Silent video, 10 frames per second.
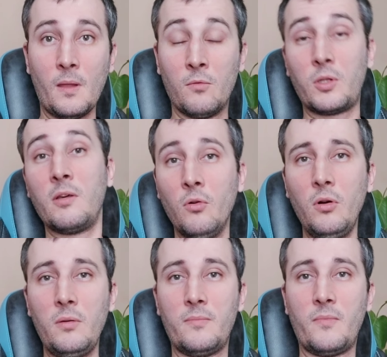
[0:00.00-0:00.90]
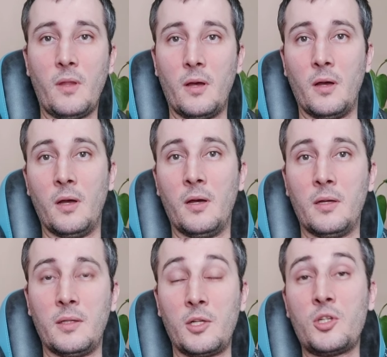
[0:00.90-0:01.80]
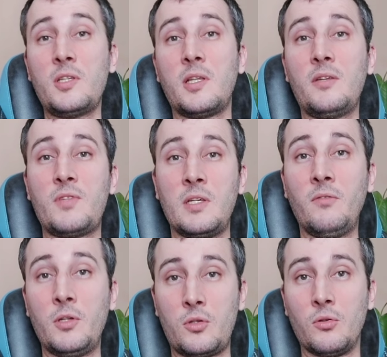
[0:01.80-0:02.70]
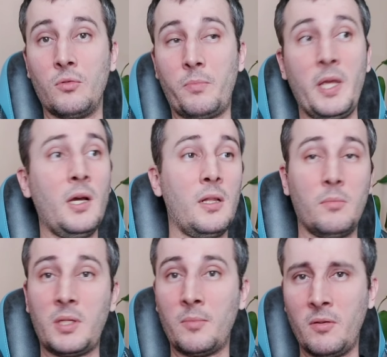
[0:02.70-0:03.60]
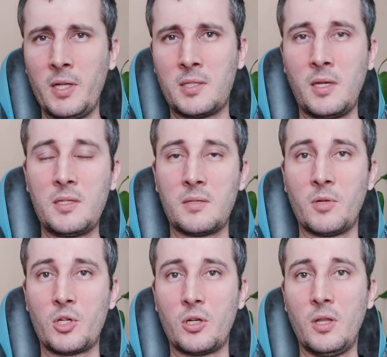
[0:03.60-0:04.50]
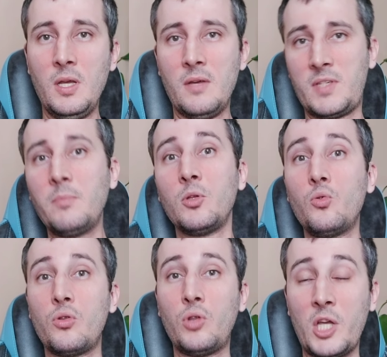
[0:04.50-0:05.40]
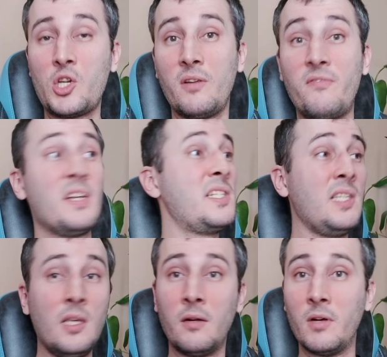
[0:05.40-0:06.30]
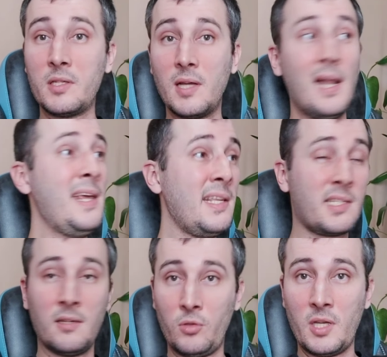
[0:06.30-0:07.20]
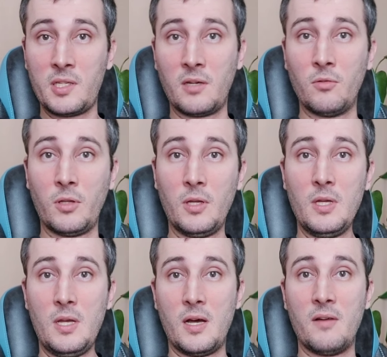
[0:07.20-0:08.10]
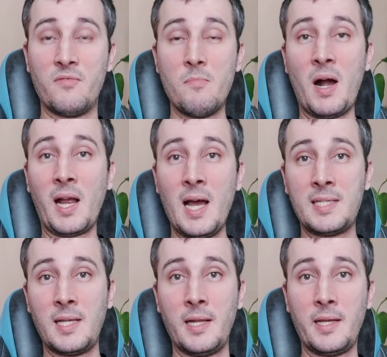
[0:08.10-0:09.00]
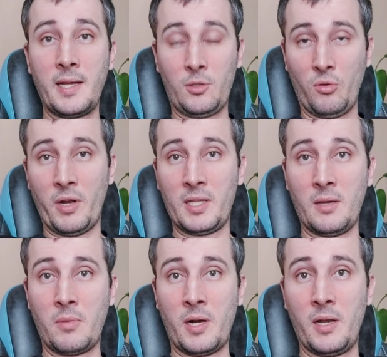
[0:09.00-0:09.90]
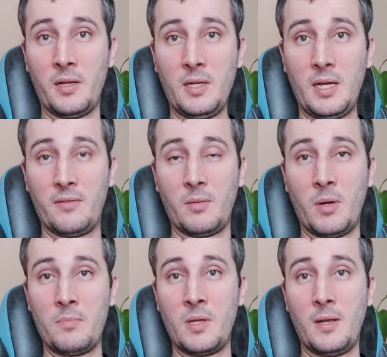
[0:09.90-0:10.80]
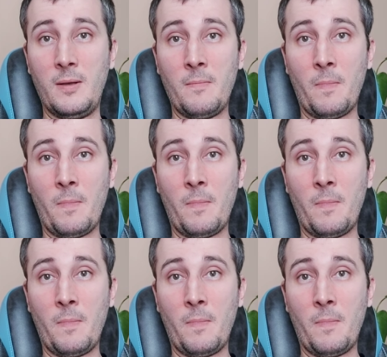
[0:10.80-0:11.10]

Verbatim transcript: Вот его э, должны знать все в лицо. Вот приехало бы там 20-30 машин. Все бы ну, начали фиксировать лица вот этих вот э, вымогателей, которые отобрали автомобиль.